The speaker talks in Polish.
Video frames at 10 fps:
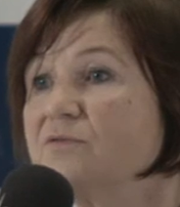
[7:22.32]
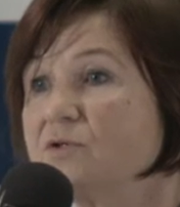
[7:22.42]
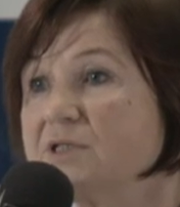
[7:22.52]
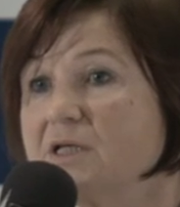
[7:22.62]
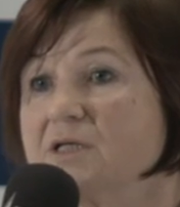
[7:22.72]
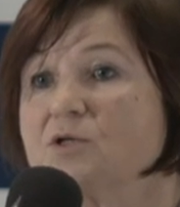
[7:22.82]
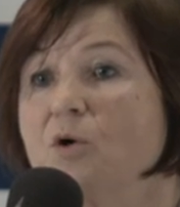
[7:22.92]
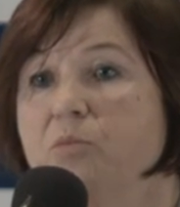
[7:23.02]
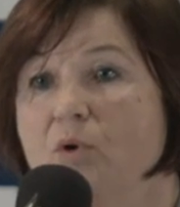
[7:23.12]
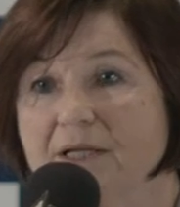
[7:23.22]
związane z
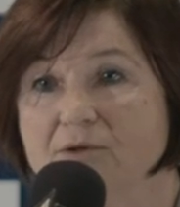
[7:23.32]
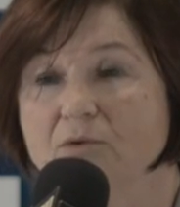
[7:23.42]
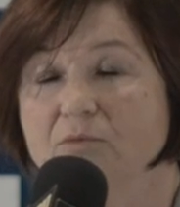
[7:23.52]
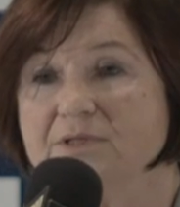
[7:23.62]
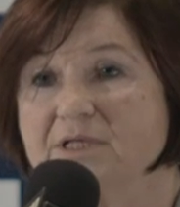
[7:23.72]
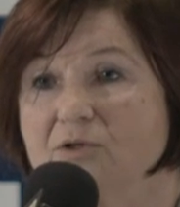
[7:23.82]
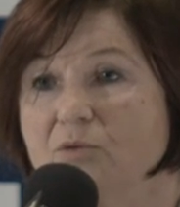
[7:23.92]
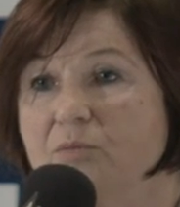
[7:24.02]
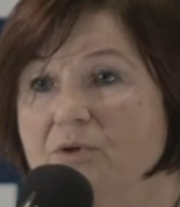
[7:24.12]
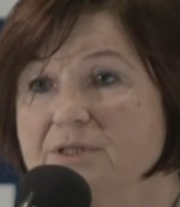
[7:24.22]
opłatą za
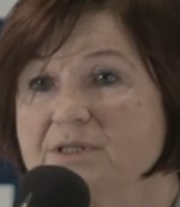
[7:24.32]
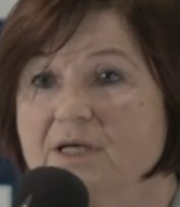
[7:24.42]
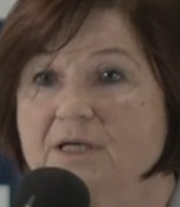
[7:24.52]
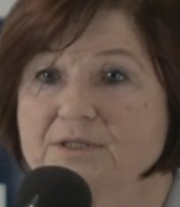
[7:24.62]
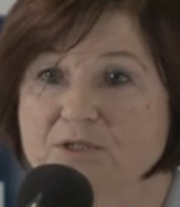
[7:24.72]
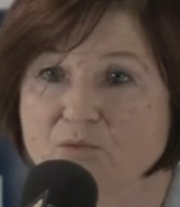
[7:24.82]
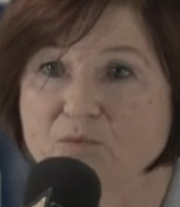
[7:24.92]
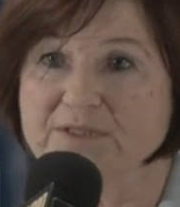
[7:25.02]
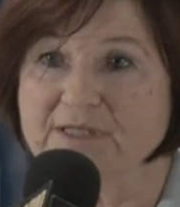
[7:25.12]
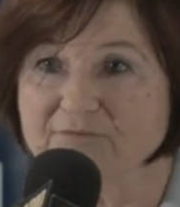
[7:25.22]
tą polisę
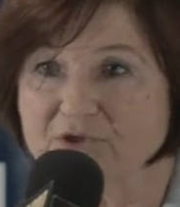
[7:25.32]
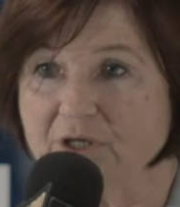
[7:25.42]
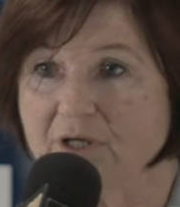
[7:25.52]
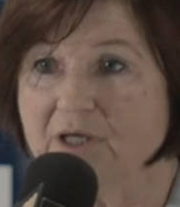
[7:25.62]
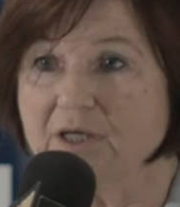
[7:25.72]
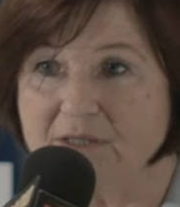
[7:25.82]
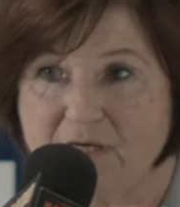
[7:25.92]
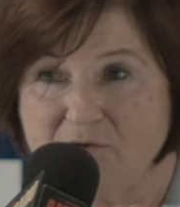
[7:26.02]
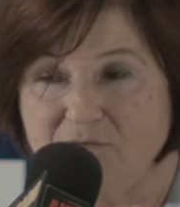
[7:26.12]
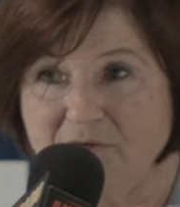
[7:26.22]
są zawsze
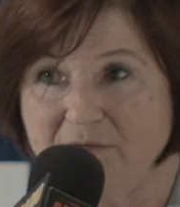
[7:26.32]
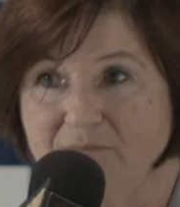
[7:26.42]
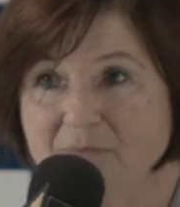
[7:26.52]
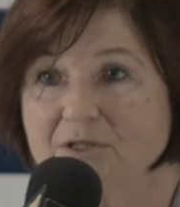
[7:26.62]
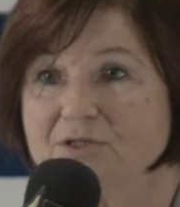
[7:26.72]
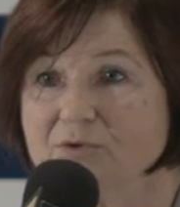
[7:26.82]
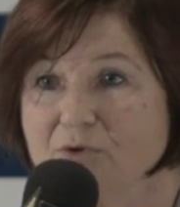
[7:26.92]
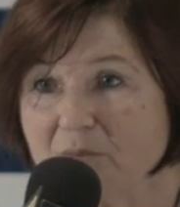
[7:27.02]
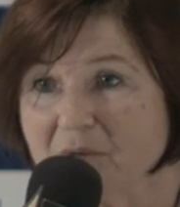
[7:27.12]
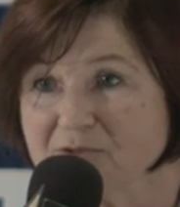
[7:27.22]
jednakowe.
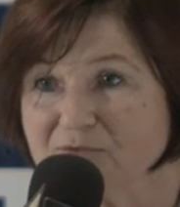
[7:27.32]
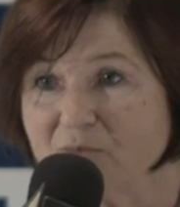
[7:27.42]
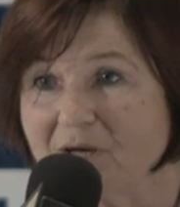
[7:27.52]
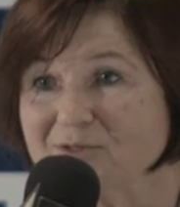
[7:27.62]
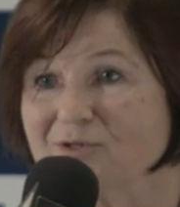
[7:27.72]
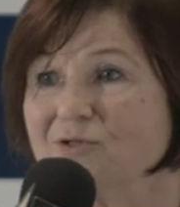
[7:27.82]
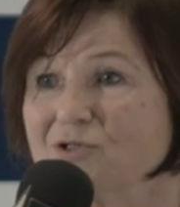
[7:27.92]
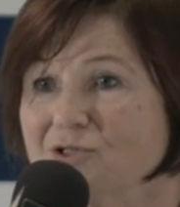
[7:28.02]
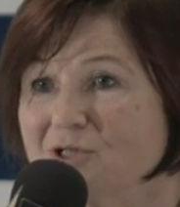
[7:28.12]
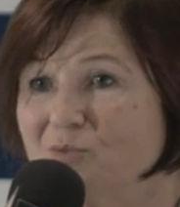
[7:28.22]
Dziękuję Państwu bardzo
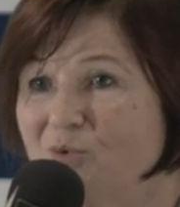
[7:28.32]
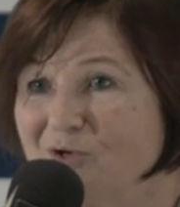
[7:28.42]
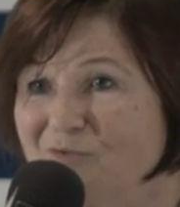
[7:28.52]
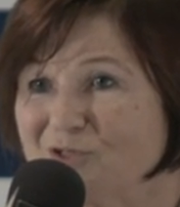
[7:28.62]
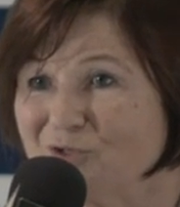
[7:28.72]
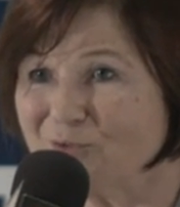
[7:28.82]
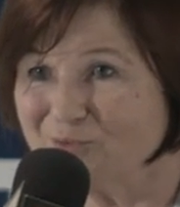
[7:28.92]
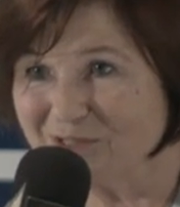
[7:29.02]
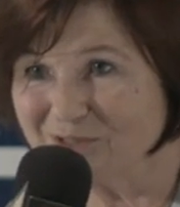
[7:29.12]
i życzę miłego wieczoru.